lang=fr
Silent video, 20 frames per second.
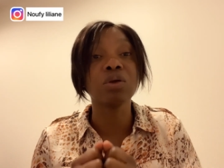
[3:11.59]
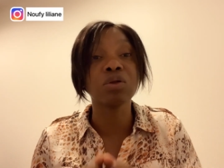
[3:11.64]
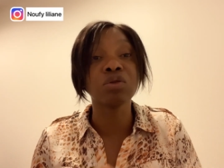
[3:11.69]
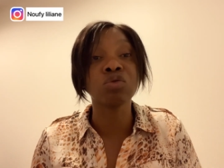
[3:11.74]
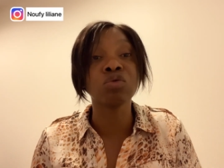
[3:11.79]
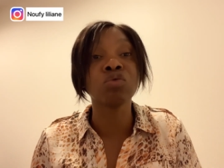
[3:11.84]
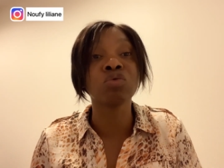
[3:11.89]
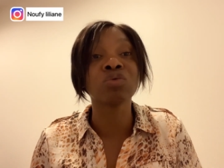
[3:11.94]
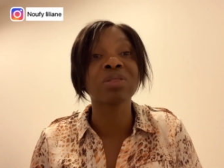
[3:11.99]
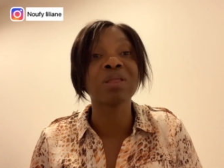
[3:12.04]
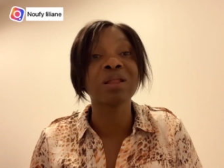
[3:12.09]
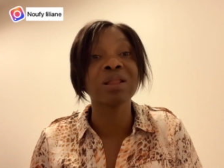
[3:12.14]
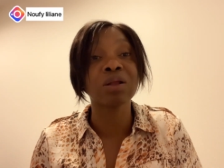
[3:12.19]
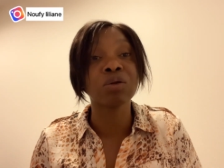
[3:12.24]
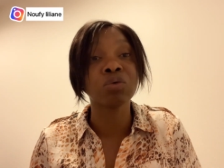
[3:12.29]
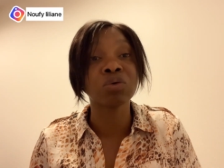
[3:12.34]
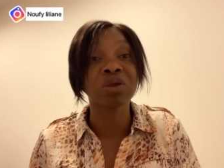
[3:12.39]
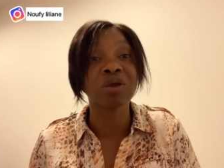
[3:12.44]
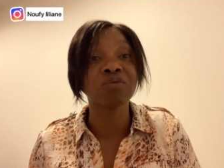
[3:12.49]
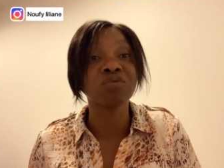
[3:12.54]
l'hôtel dans
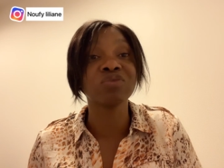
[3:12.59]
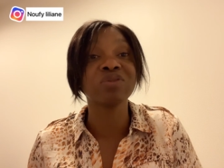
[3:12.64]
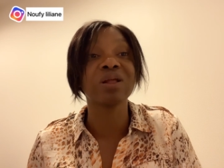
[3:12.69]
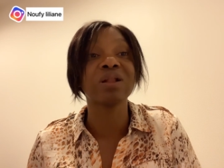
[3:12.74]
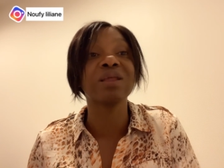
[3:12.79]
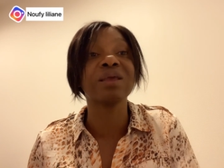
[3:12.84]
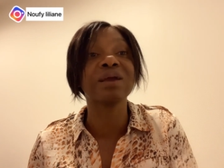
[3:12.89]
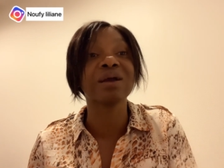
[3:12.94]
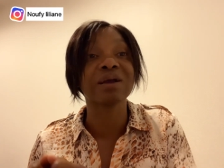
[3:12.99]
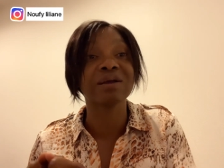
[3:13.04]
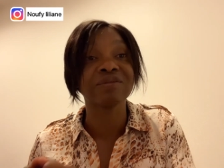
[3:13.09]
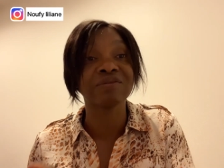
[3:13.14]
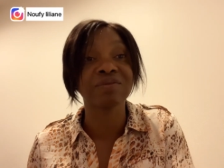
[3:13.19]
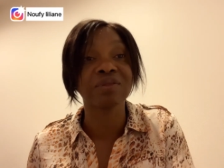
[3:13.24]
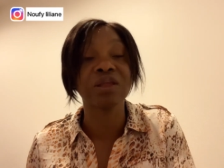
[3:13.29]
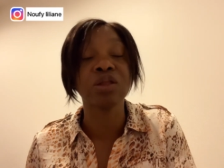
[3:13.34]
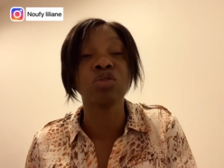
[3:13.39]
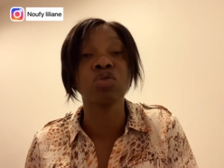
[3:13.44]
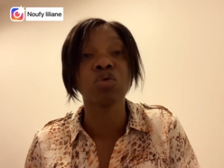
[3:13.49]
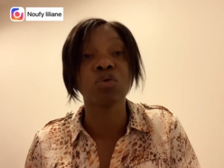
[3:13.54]
lequel vous allez
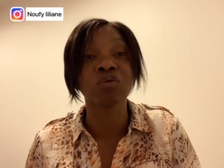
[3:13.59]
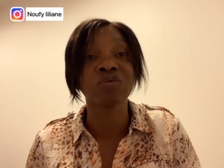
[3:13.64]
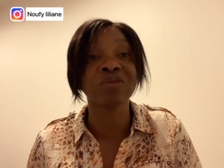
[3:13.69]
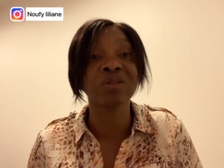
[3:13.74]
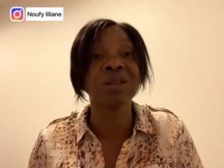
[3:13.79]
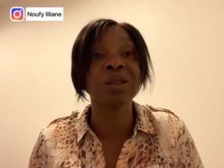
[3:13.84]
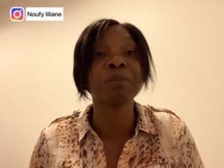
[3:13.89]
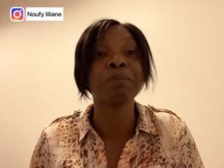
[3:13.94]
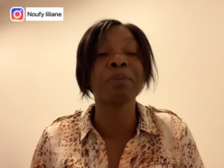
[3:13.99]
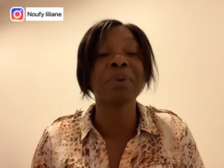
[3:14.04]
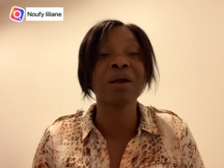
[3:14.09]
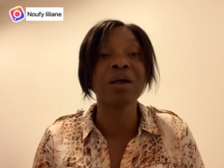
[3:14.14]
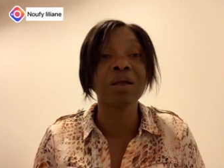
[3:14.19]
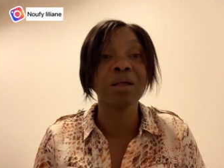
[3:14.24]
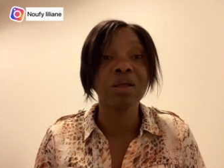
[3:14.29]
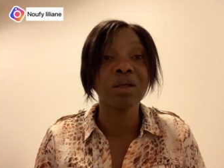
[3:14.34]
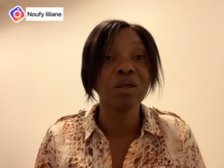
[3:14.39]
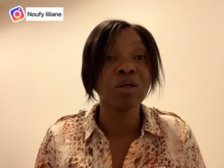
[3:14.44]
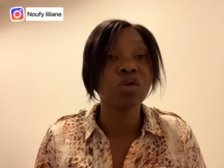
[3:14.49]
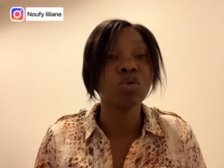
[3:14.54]
rester. Non, ce n'est pas
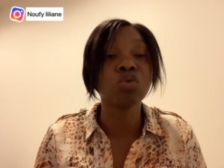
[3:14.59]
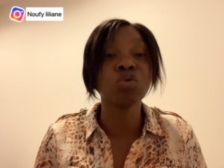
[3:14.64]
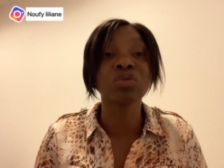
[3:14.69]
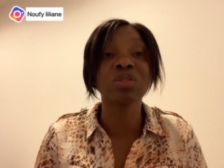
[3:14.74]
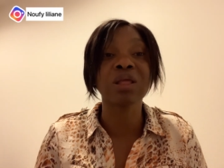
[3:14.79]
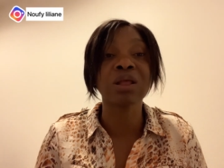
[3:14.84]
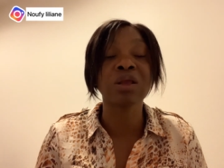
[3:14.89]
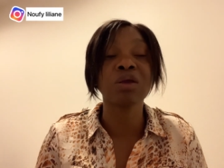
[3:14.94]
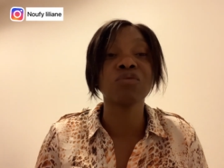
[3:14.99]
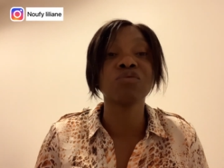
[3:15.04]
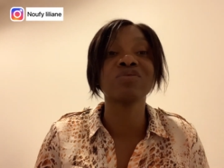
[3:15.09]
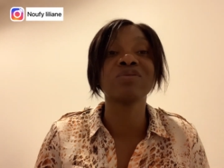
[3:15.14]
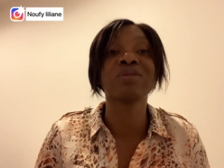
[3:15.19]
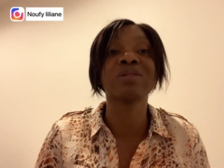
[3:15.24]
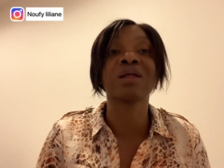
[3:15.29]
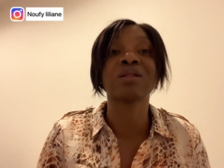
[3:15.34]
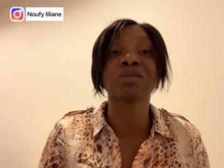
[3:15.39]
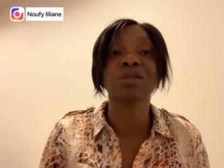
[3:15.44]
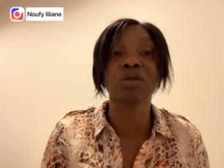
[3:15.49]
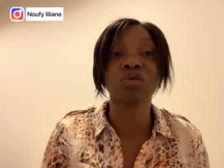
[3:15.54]
l'hôtel que vous êtes
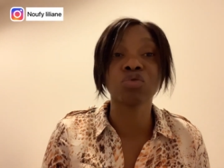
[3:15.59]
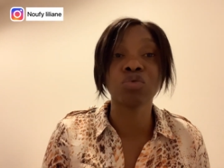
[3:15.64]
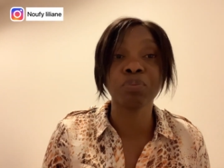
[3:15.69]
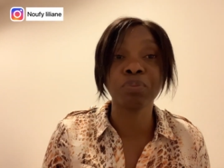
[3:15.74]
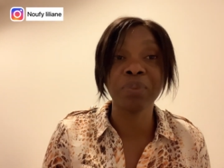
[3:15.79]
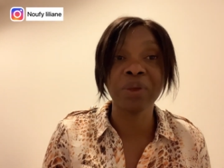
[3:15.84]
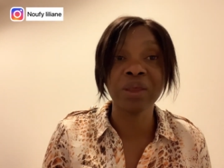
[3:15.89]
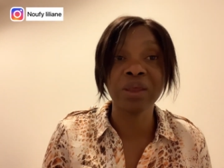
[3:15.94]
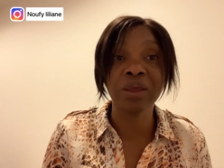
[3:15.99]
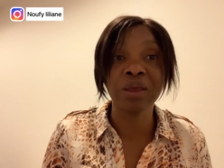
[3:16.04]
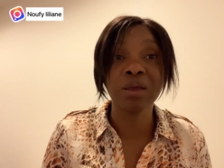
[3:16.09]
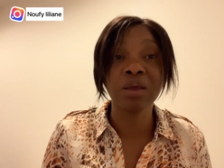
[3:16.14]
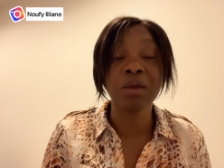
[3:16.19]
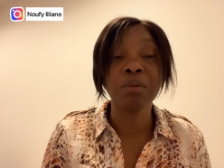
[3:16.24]
en train de payer.